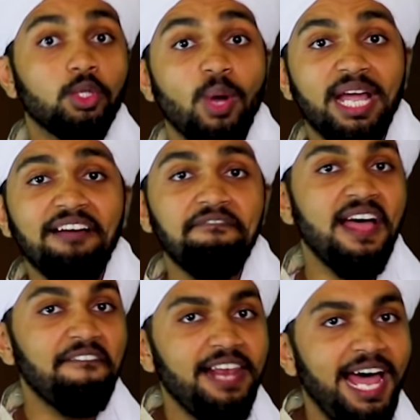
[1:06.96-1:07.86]

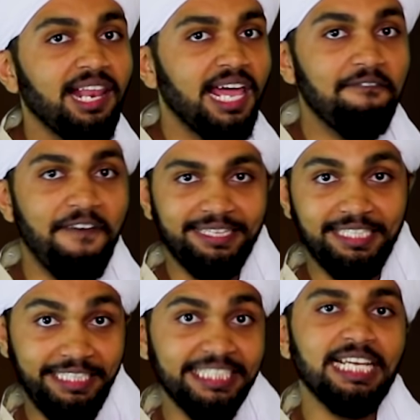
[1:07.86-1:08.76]
وتوقفنا في الحلقة اللي
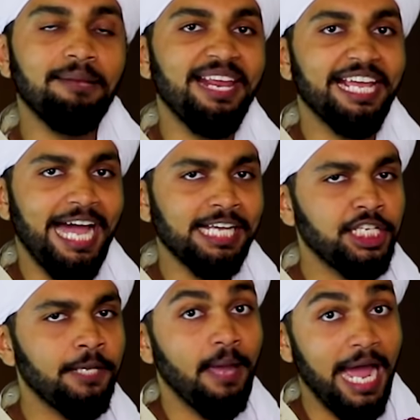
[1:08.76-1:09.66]
فاتت عند الملك
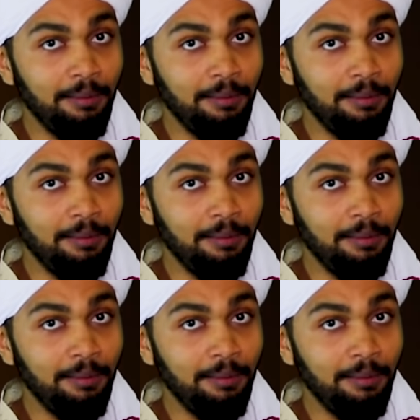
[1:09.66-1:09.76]
عجيب